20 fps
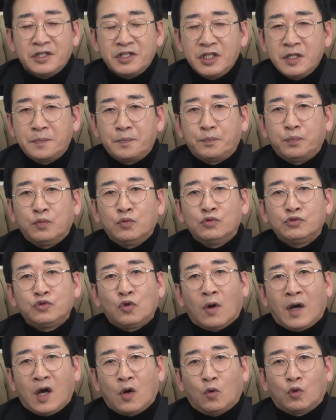이
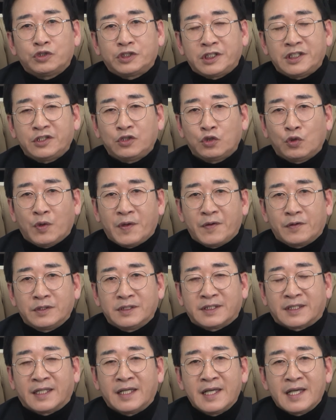뿌조하고
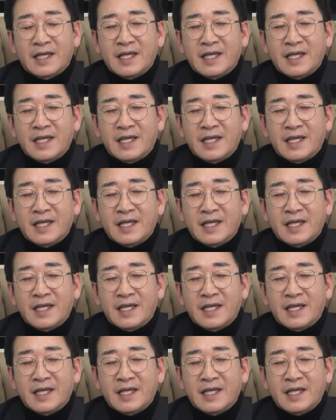시트로엥은